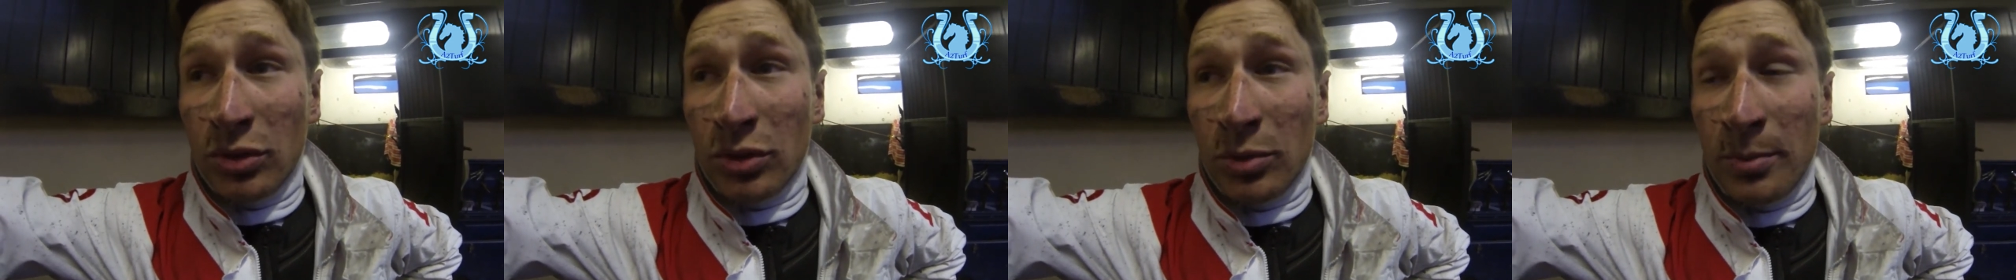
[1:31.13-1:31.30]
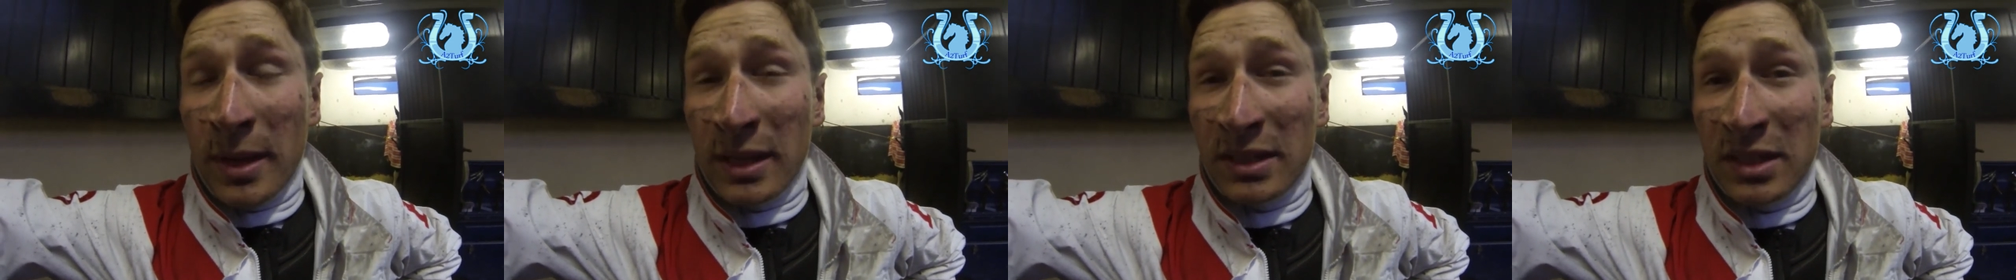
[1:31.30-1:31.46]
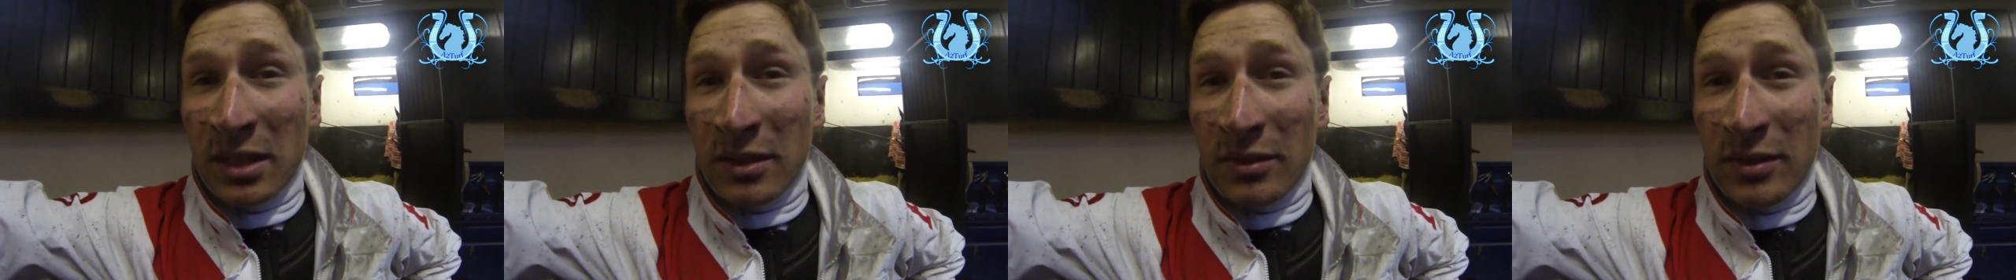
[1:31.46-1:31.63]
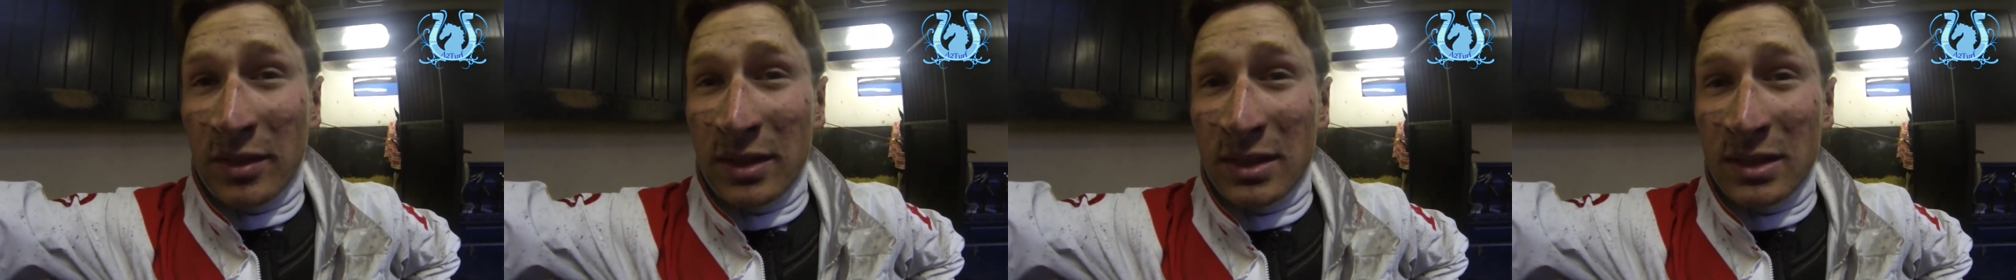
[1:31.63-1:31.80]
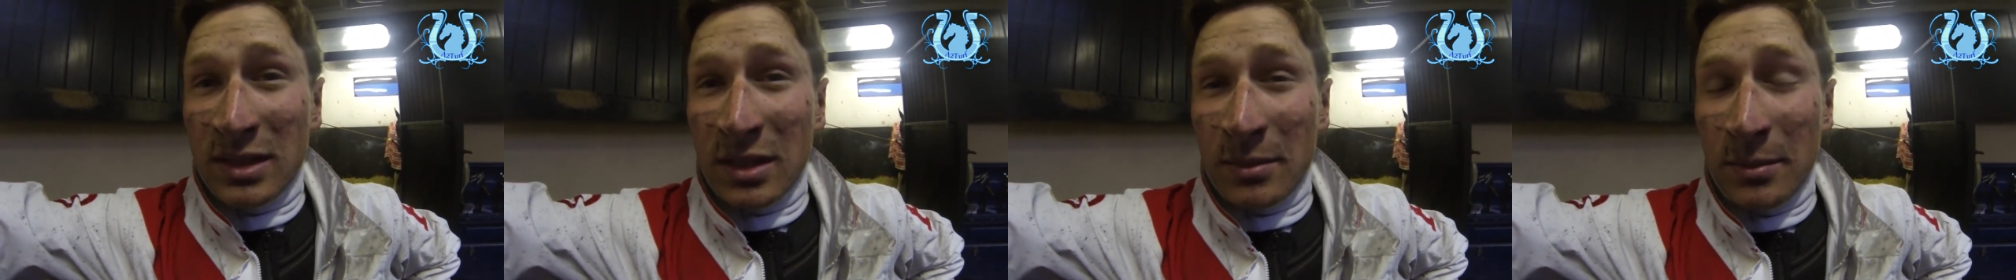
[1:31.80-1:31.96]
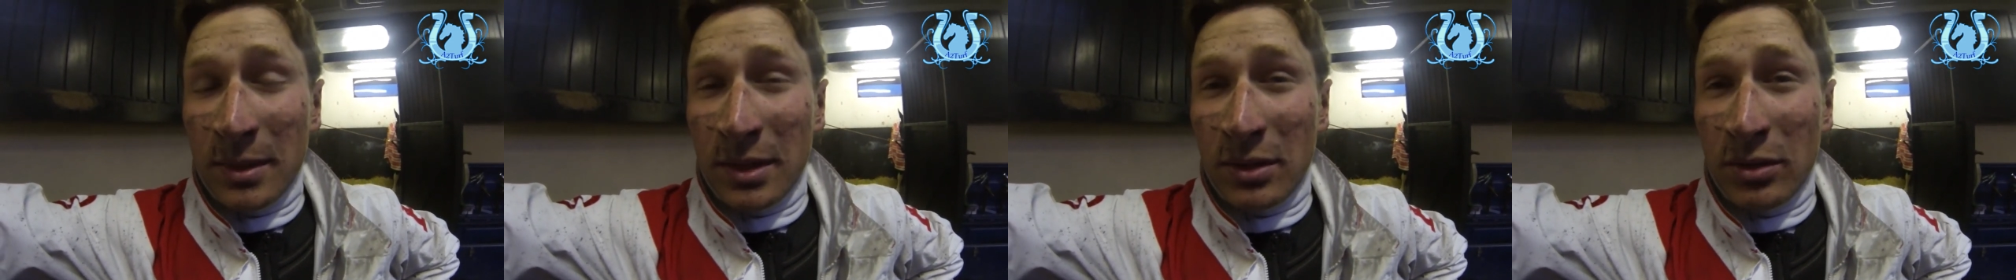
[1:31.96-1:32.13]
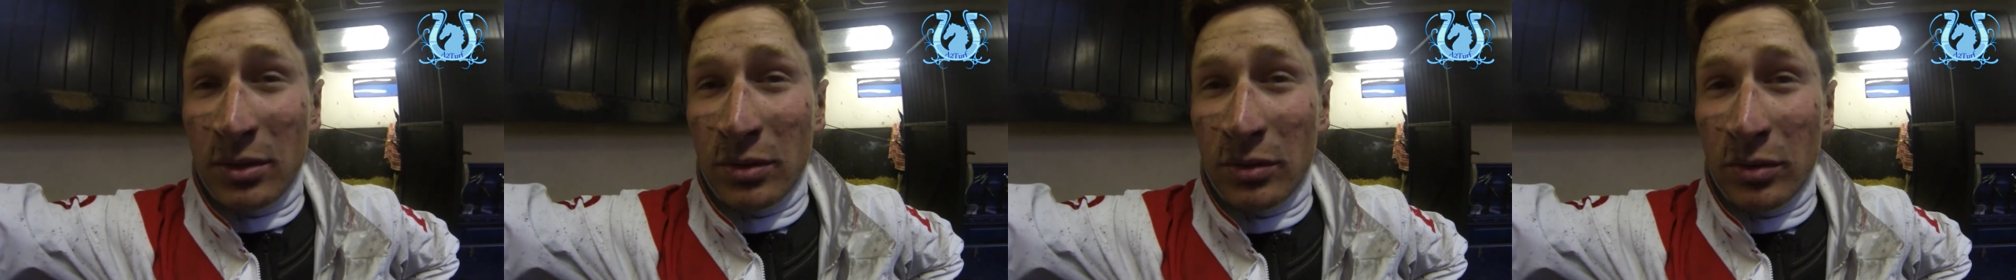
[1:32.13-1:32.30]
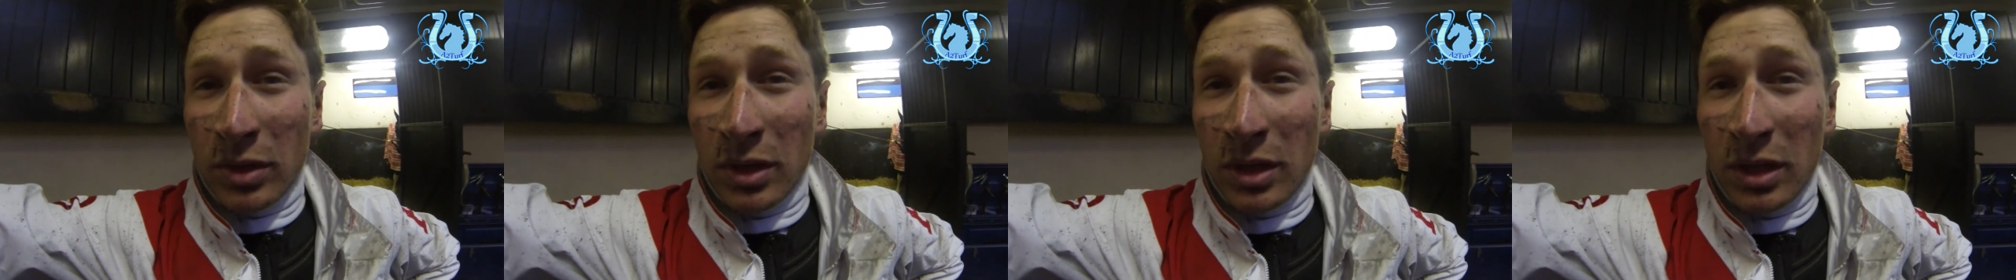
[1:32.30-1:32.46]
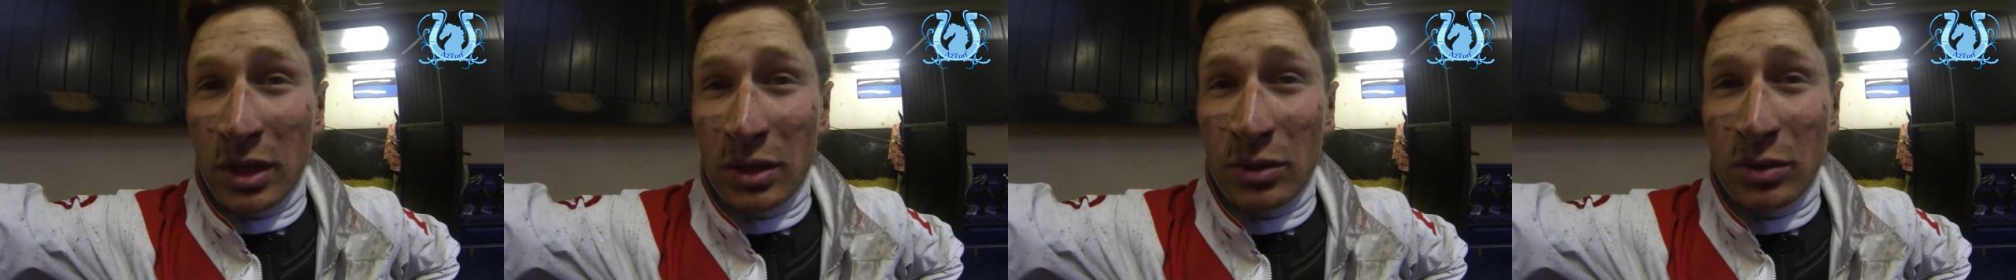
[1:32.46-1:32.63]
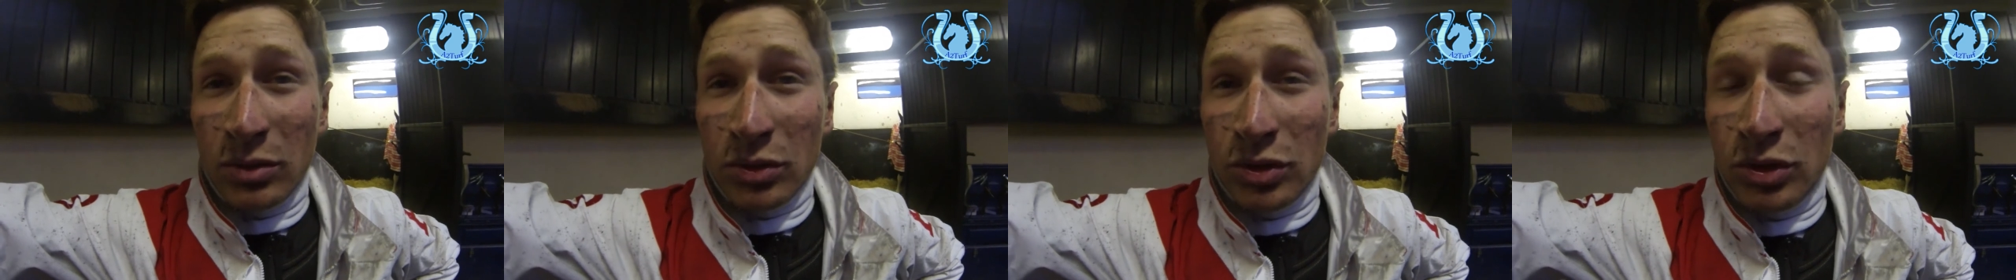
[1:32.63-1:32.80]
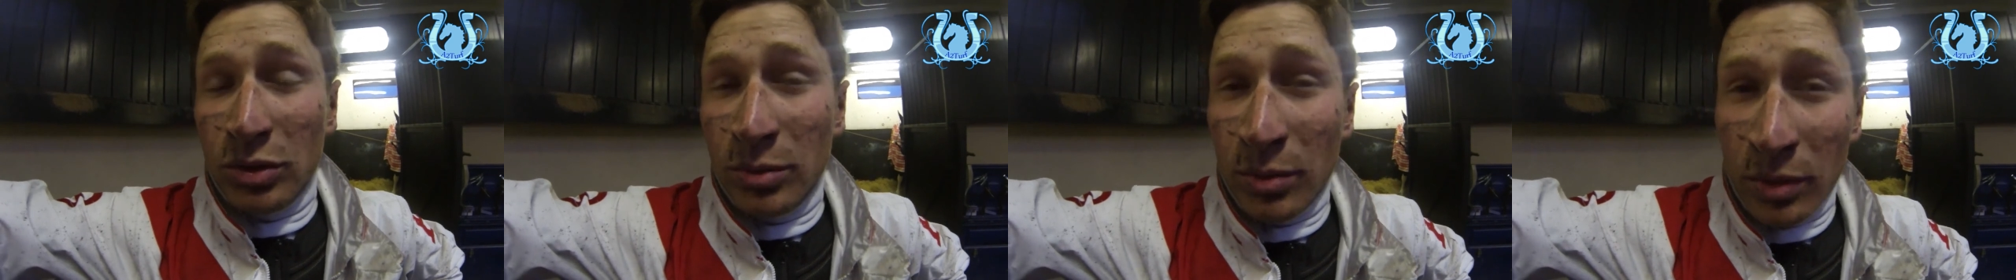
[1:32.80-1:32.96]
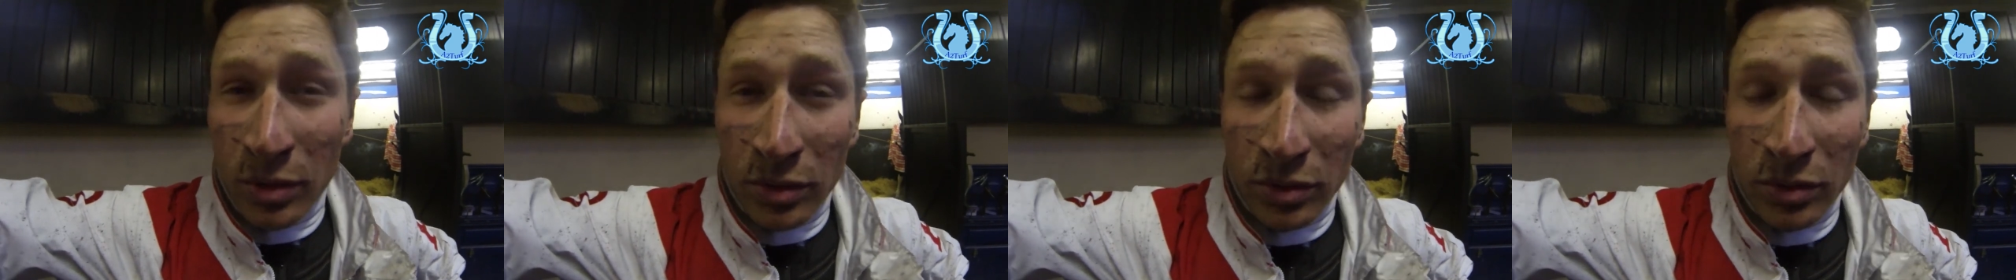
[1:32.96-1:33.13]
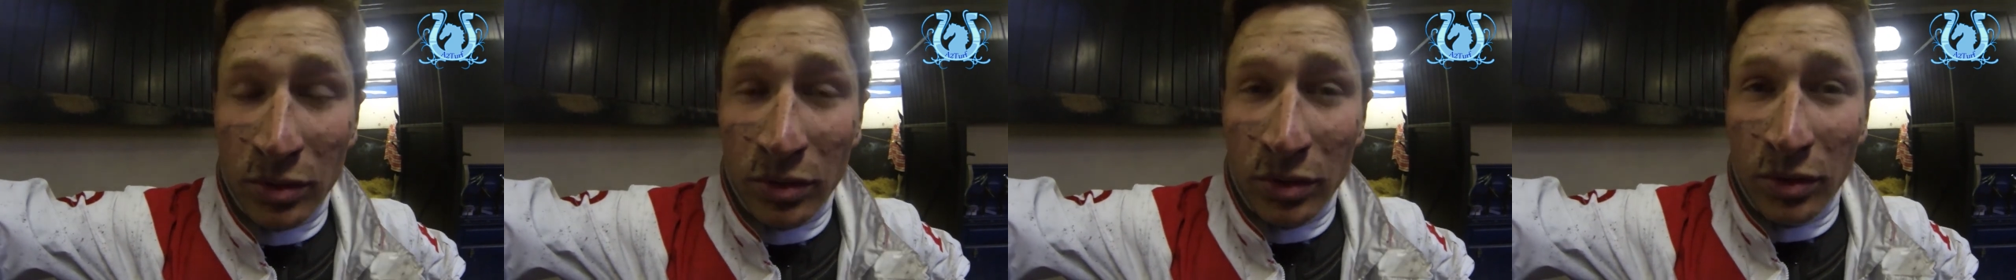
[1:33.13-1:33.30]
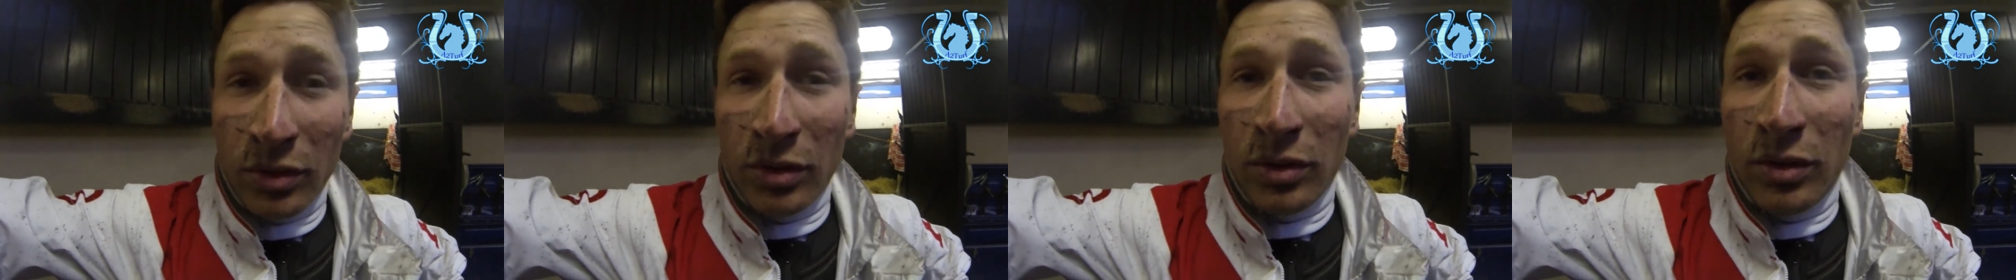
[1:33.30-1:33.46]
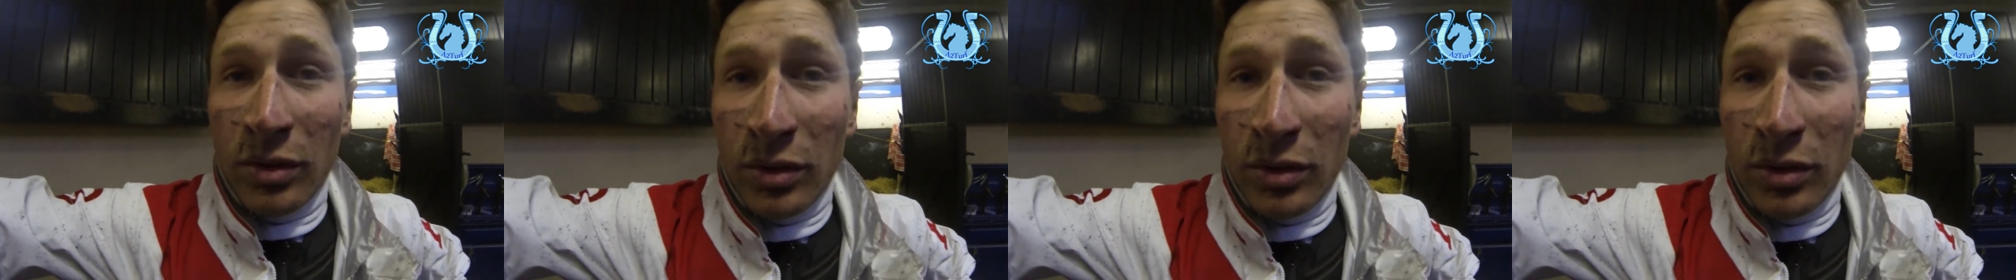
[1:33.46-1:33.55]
partir 25 mètres devant les deux juments de